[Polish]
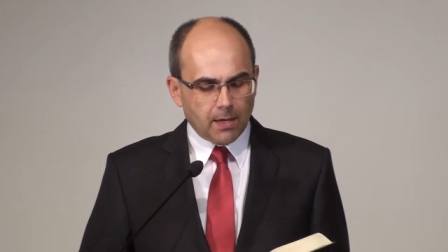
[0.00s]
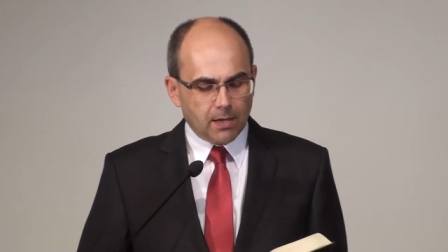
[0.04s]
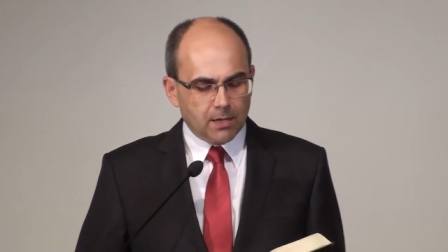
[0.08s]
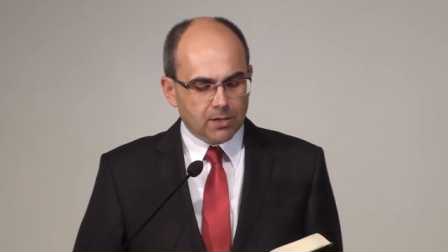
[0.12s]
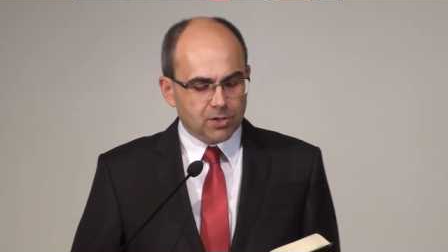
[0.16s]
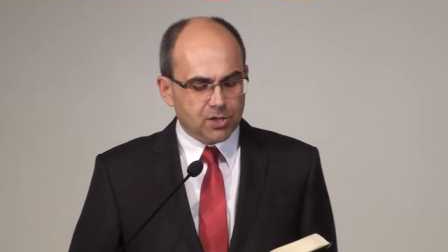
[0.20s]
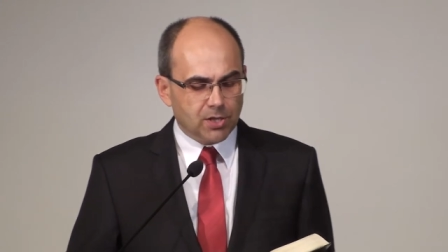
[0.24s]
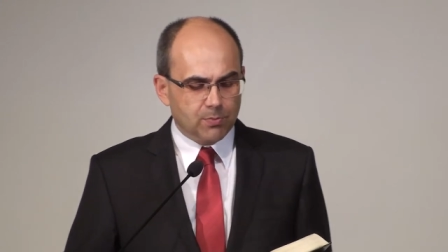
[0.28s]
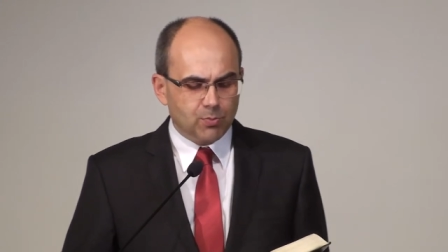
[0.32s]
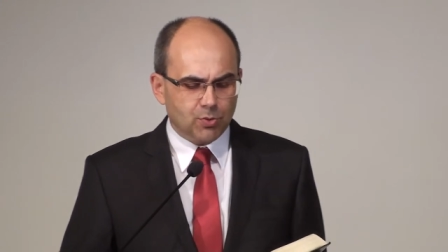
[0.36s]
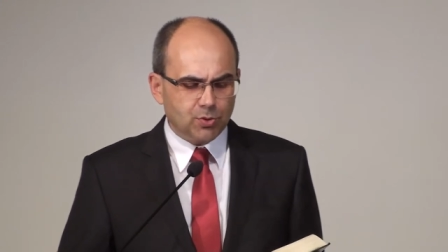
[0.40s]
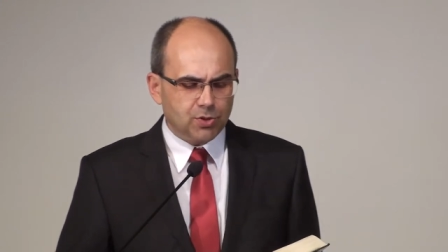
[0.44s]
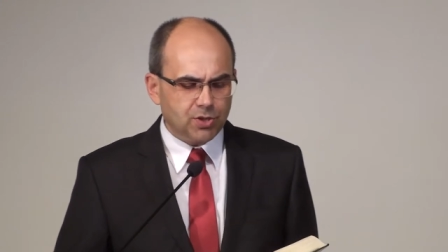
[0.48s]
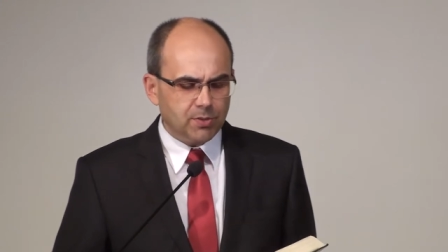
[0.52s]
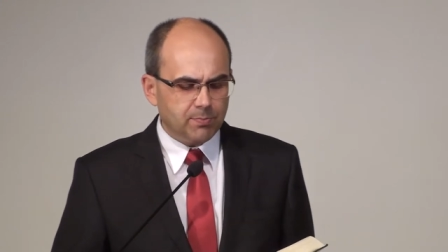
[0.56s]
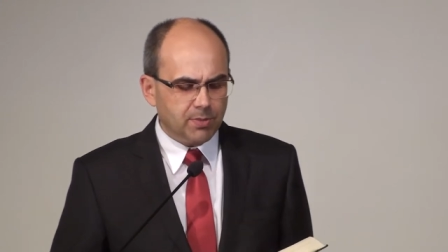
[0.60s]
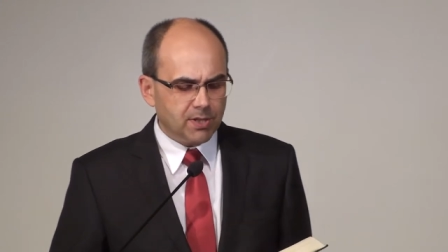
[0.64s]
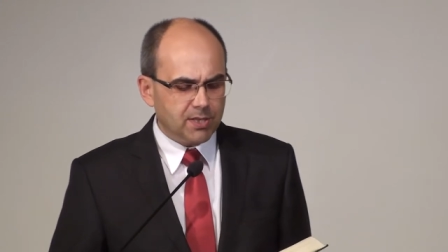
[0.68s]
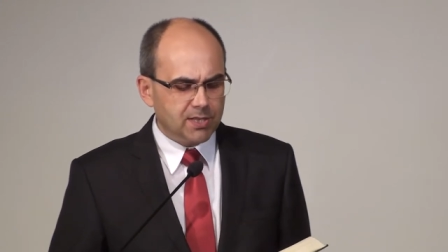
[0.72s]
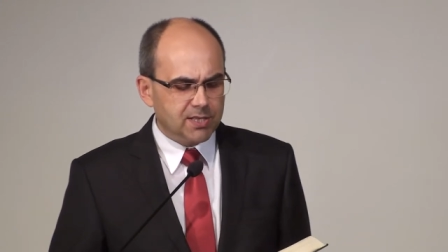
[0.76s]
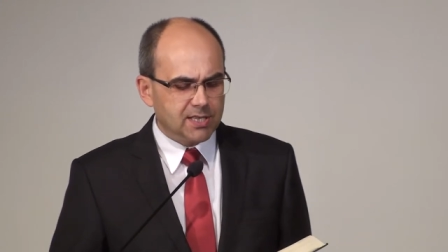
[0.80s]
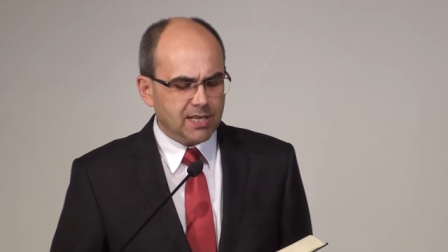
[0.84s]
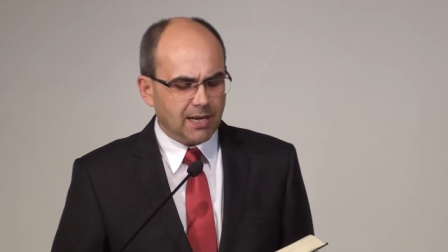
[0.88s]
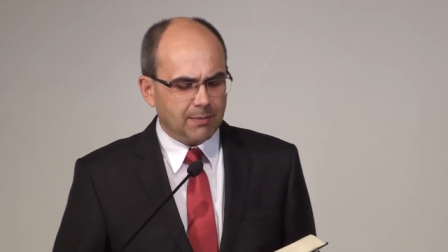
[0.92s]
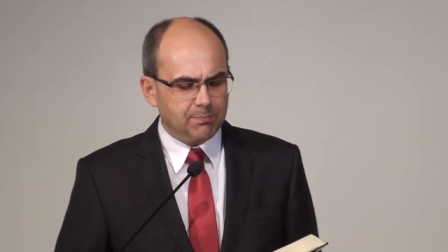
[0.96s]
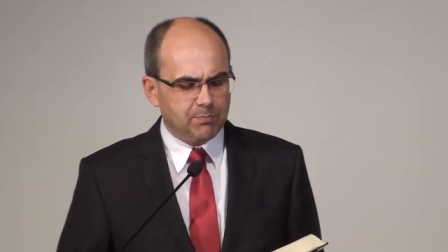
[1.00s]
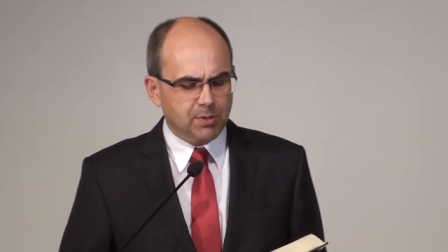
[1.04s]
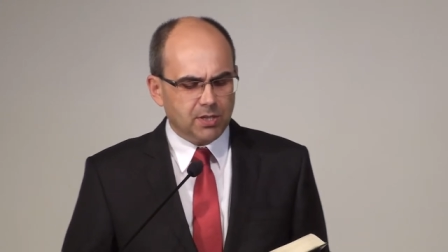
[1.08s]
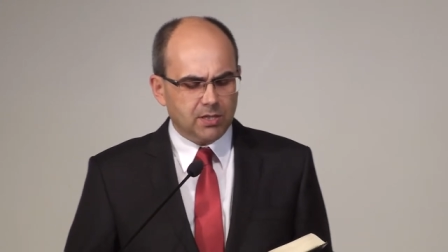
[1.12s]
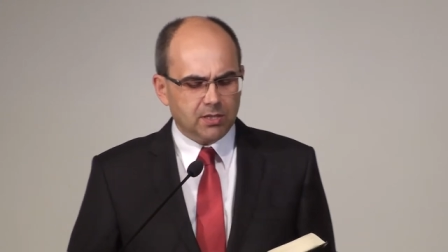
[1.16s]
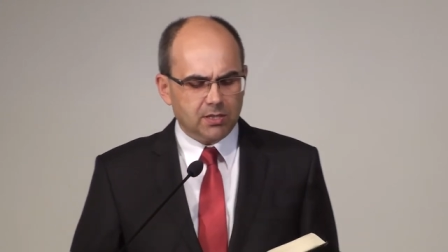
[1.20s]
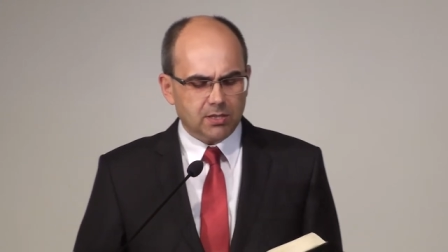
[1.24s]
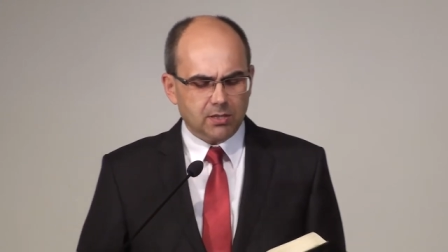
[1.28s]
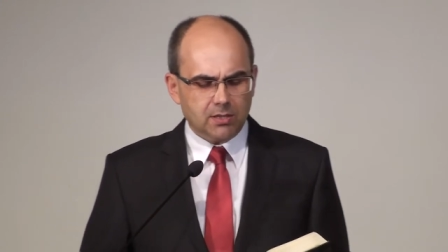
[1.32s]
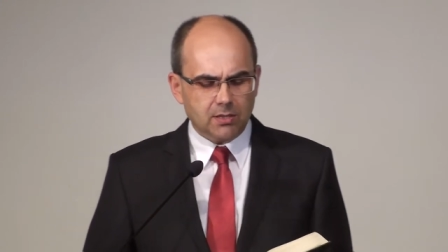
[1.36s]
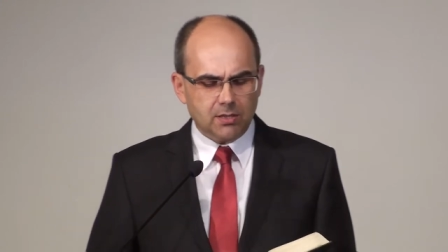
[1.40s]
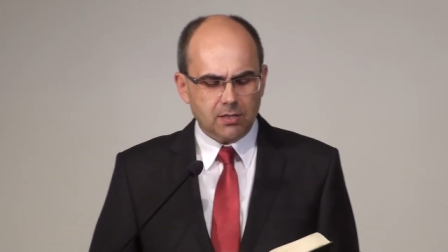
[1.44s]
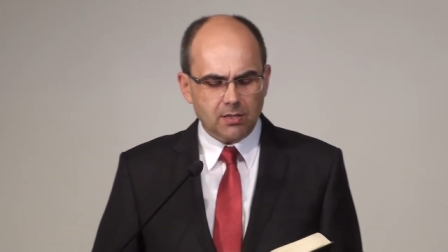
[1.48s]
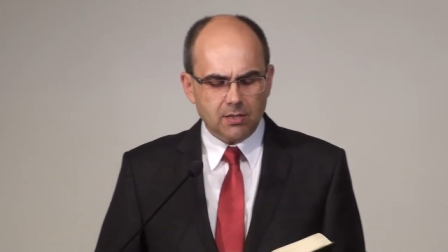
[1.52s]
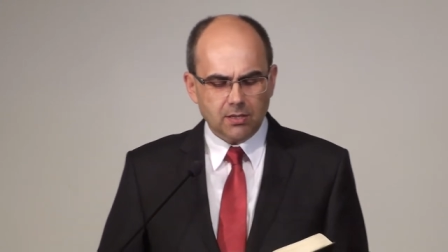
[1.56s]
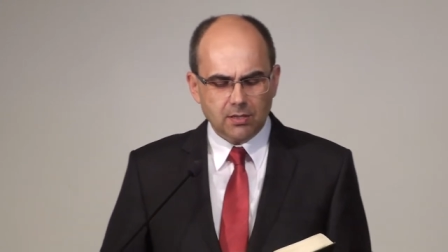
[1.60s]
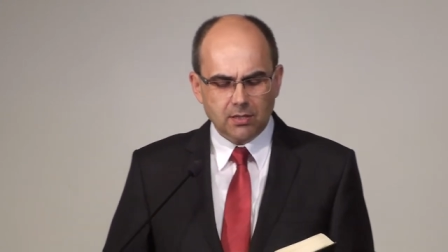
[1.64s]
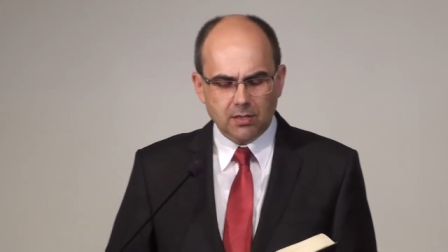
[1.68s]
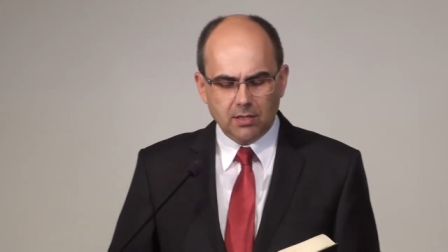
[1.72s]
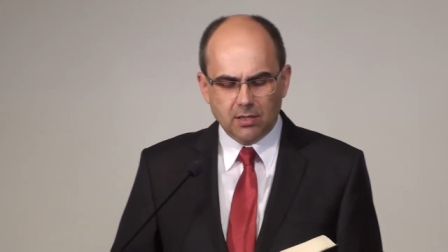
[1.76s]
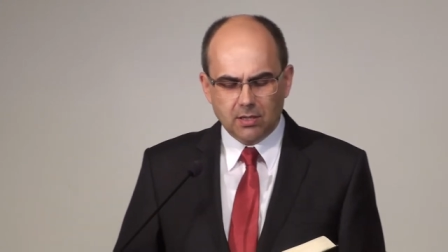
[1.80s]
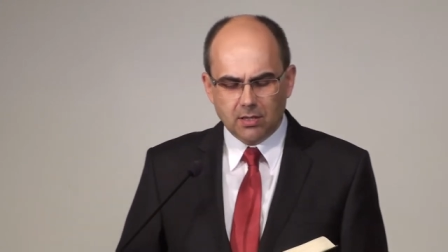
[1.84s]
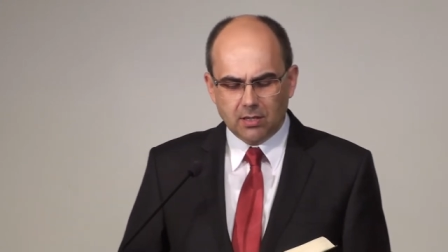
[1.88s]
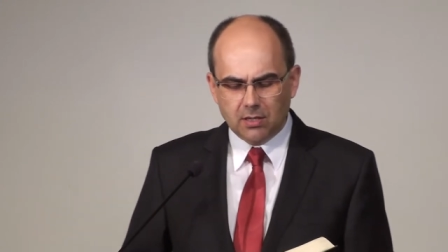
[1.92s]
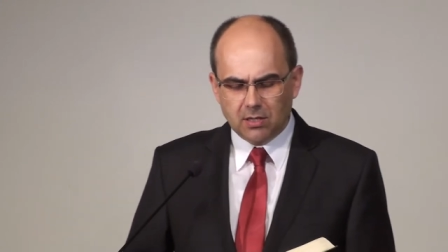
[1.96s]
że musi być zabity
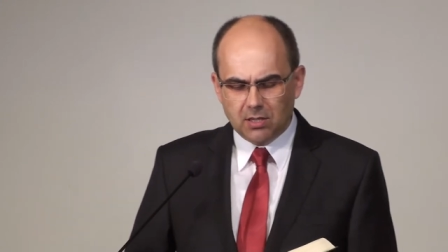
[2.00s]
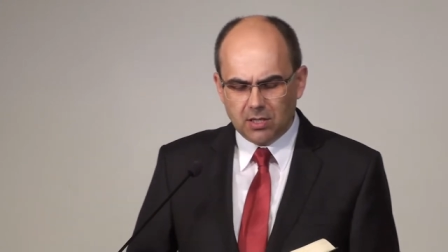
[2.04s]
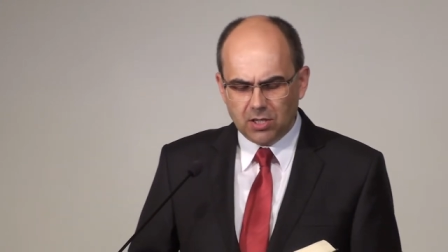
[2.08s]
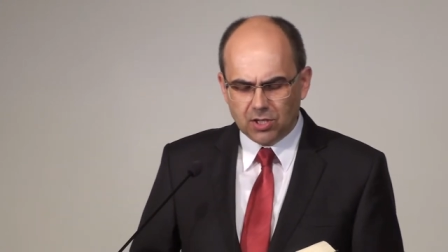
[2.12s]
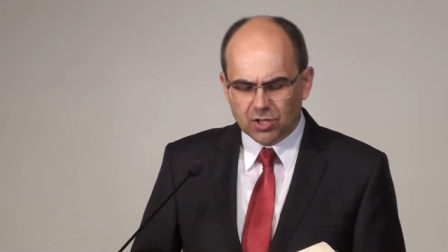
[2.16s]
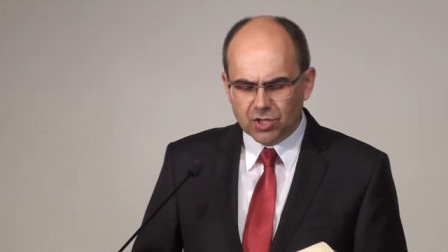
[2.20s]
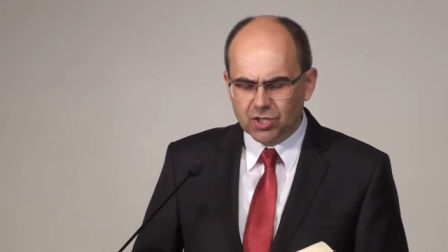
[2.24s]
i